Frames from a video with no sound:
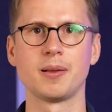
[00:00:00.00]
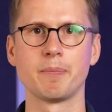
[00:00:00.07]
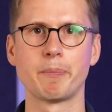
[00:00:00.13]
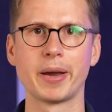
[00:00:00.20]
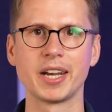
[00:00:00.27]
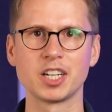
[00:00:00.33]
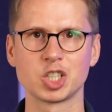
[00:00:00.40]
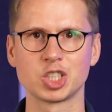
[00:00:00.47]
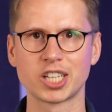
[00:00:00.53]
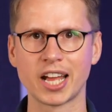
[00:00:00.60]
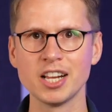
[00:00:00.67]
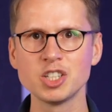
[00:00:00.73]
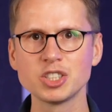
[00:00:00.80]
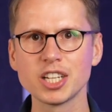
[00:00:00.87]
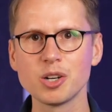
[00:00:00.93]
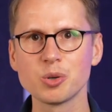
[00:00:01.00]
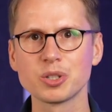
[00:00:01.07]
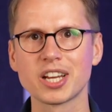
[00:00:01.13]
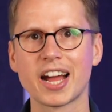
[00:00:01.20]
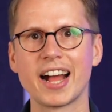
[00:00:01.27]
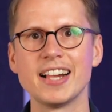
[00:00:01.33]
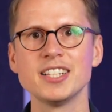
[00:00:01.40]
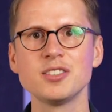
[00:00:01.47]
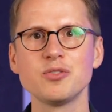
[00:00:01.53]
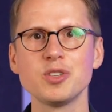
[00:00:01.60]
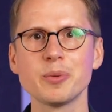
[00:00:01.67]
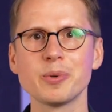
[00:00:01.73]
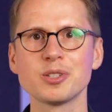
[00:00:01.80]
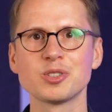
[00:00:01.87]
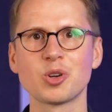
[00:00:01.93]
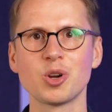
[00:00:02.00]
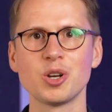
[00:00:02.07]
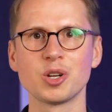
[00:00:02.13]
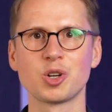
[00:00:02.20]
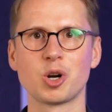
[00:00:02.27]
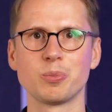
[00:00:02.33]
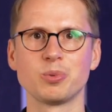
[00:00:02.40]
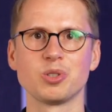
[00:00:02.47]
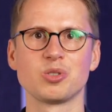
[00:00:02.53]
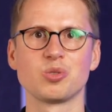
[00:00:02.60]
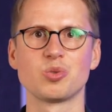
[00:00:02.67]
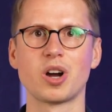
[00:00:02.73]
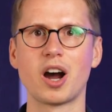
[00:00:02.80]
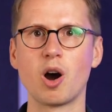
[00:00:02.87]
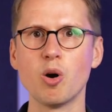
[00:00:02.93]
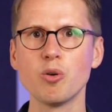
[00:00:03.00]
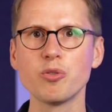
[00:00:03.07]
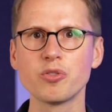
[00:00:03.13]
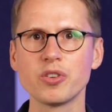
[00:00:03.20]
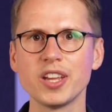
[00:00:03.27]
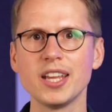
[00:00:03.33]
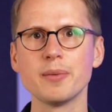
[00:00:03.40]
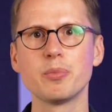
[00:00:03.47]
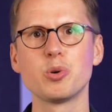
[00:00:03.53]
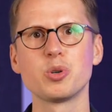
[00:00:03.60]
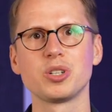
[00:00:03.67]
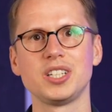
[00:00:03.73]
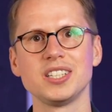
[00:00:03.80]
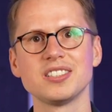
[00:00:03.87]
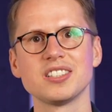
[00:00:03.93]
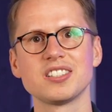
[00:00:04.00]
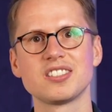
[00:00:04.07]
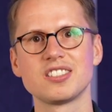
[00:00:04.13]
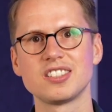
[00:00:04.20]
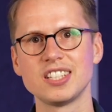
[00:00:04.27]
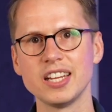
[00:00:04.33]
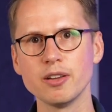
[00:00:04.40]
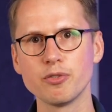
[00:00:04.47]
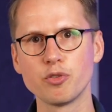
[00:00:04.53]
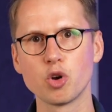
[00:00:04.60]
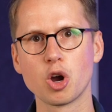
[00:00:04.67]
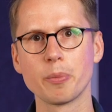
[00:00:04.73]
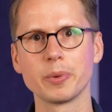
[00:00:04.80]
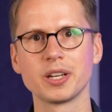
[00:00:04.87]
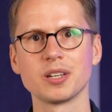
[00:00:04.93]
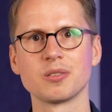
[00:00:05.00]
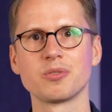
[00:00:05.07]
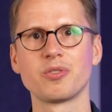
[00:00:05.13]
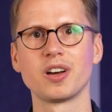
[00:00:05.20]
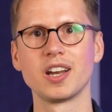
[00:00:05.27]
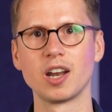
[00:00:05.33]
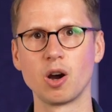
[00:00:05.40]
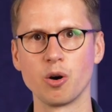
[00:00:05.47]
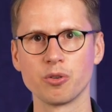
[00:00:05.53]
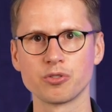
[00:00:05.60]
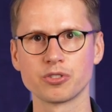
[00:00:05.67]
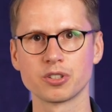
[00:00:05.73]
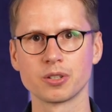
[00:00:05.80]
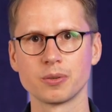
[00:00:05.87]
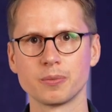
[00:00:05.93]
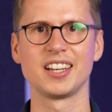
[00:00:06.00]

Bei der Steilstellung der Halswirbelsäule kommt es zur Aufhebung dieses C-förmigen Verlaufs.